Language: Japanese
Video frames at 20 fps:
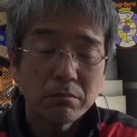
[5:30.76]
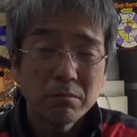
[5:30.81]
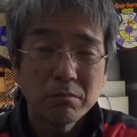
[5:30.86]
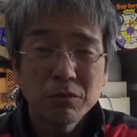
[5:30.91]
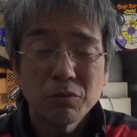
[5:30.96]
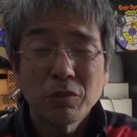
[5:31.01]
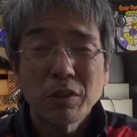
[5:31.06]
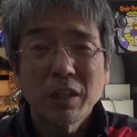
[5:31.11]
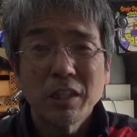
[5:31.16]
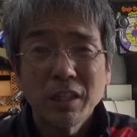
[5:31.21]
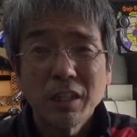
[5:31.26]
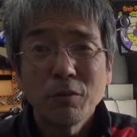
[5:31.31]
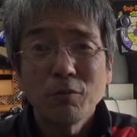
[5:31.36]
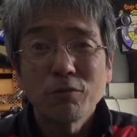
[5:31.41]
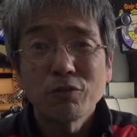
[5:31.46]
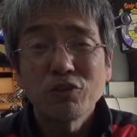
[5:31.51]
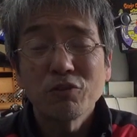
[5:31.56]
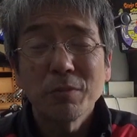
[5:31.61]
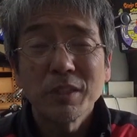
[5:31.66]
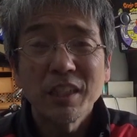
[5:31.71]
それがね
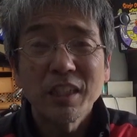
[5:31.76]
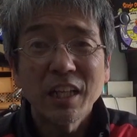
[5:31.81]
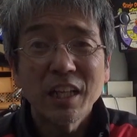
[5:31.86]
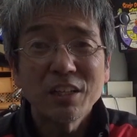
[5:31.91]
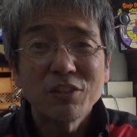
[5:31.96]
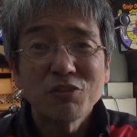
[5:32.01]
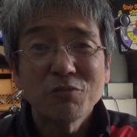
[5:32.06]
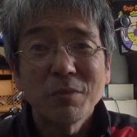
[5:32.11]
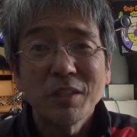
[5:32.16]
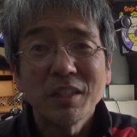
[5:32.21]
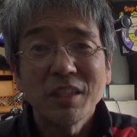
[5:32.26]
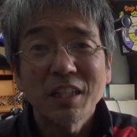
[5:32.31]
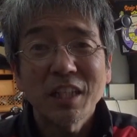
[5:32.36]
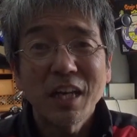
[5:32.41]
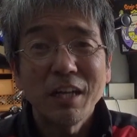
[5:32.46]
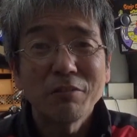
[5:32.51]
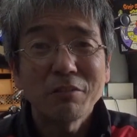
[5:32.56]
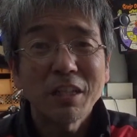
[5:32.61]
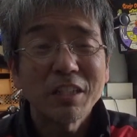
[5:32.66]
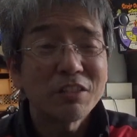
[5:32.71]
60万だ70万だって
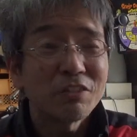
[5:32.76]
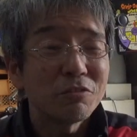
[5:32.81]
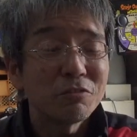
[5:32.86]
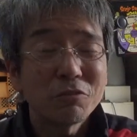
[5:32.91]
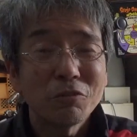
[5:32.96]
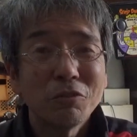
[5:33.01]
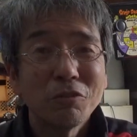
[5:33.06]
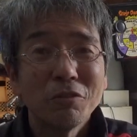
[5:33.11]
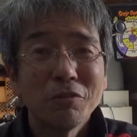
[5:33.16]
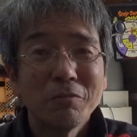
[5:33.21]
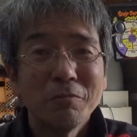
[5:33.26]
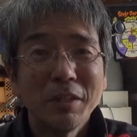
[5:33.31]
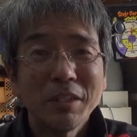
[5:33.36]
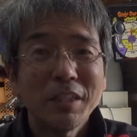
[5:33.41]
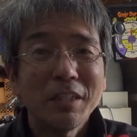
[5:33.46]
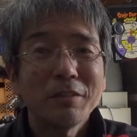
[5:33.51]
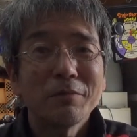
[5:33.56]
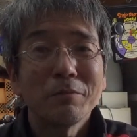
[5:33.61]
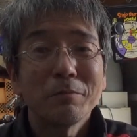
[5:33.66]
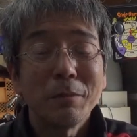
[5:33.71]
買うかっていうとま
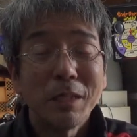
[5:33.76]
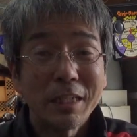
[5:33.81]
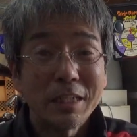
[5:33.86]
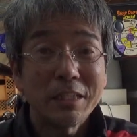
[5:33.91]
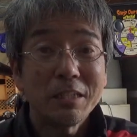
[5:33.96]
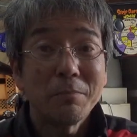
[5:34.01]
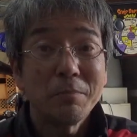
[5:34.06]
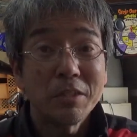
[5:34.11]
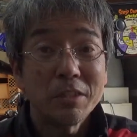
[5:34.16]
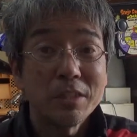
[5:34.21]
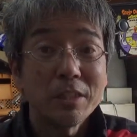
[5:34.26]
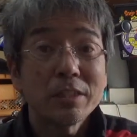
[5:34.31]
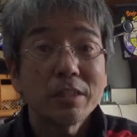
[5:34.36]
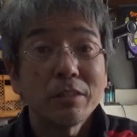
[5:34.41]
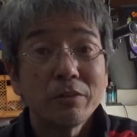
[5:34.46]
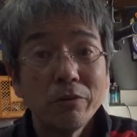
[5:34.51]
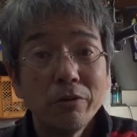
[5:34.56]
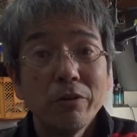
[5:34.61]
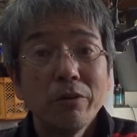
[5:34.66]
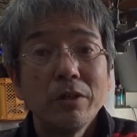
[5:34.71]
た話は別です
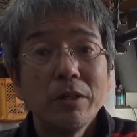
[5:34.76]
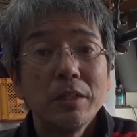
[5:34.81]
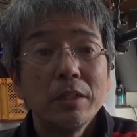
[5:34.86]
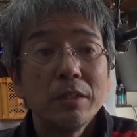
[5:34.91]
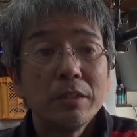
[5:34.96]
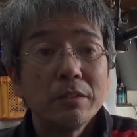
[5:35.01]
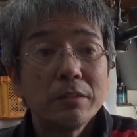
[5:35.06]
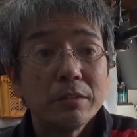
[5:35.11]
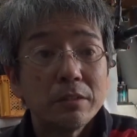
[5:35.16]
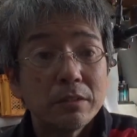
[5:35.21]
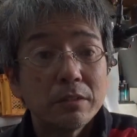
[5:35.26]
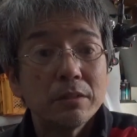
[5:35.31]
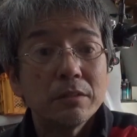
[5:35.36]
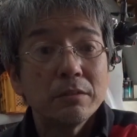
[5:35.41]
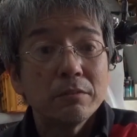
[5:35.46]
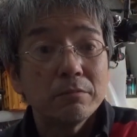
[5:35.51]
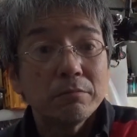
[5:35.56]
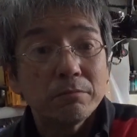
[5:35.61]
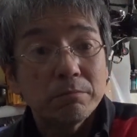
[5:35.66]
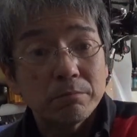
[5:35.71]
けど、うん
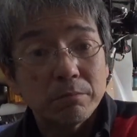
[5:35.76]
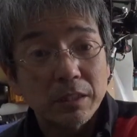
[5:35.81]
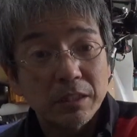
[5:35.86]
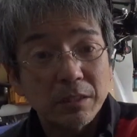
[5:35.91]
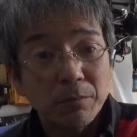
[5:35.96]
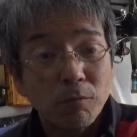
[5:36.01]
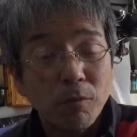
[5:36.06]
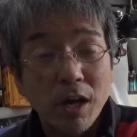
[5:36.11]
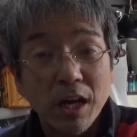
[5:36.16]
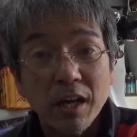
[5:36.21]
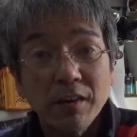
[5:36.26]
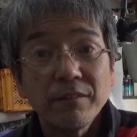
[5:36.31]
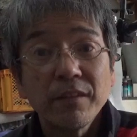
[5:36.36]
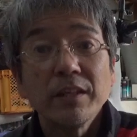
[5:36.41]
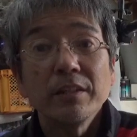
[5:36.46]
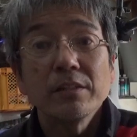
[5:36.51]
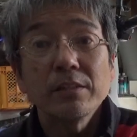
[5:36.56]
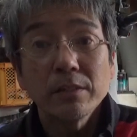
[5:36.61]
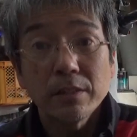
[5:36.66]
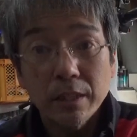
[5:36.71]
まあ、でも分かん
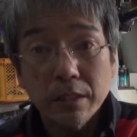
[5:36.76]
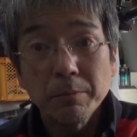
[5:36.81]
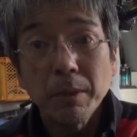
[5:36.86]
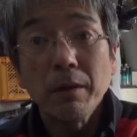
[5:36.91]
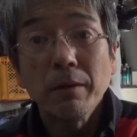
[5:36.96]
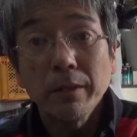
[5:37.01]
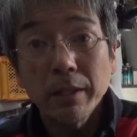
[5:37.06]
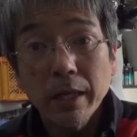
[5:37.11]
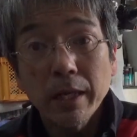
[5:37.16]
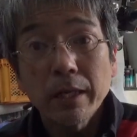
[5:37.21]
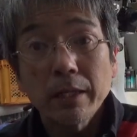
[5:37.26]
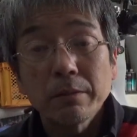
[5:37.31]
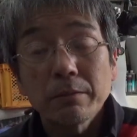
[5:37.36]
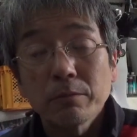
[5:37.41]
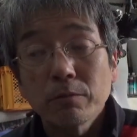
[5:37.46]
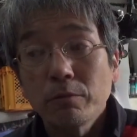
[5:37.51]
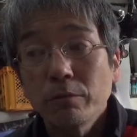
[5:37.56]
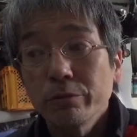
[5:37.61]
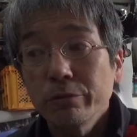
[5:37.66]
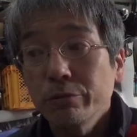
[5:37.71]
ないですね今はね
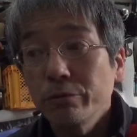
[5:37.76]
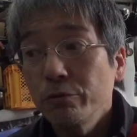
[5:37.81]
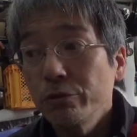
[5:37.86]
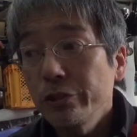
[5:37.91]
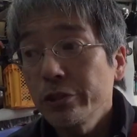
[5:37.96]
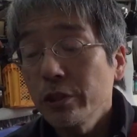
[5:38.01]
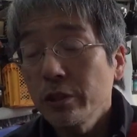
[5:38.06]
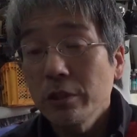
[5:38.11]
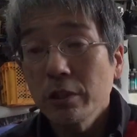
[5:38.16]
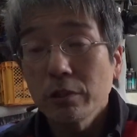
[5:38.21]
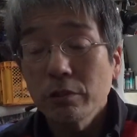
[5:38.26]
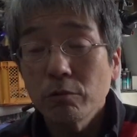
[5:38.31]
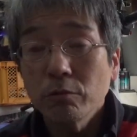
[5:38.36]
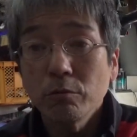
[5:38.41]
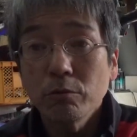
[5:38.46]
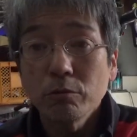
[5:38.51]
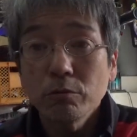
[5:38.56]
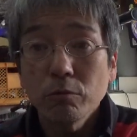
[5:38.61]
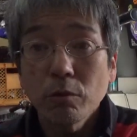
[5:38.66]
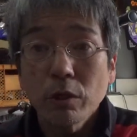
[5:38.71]
こういうご時世だと
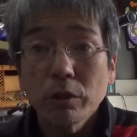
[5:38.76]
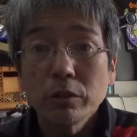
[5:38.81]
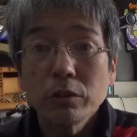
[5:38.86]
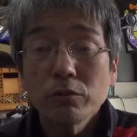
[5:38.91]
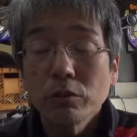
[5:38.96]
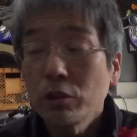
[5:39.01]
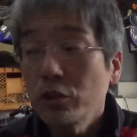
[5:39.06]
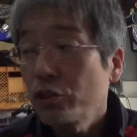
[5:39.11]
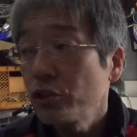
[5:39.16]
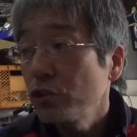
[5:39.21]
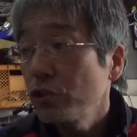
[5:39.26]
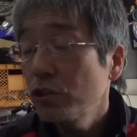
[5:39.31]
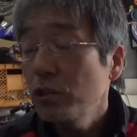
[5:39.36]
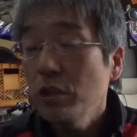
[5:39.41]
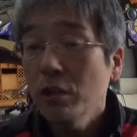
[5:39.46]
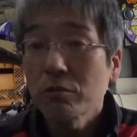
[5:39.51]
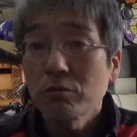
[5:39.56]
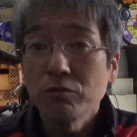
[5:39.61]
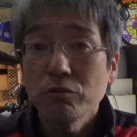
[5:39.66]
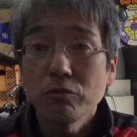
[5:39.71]
本当分かんないですよだっ
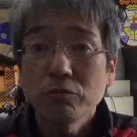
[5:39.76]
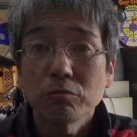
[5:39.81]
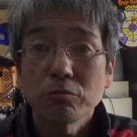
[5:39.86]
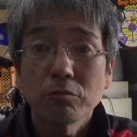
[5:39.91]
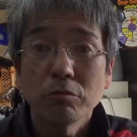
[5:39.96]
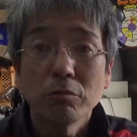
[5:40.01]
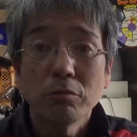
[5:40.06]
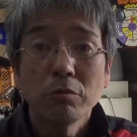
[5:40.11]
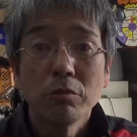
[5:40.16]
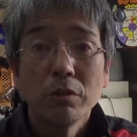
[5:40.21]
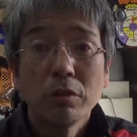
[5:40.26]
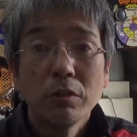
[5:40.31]
て CT125